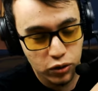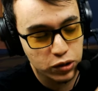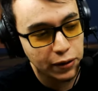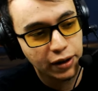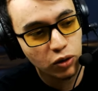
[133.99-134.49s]
une
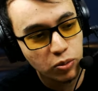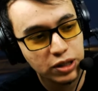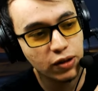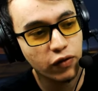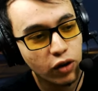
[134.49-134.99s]
centaine de
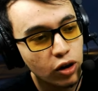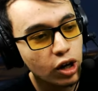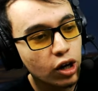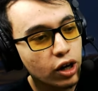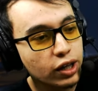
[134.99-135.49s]
petits-enfants
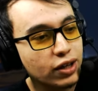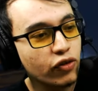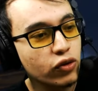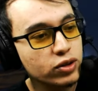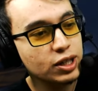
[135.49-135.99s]
qui
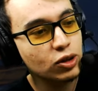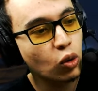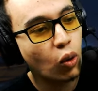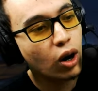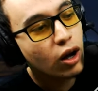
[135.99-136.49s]
font ses
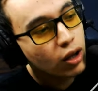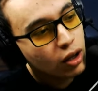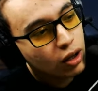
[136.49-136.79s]
droits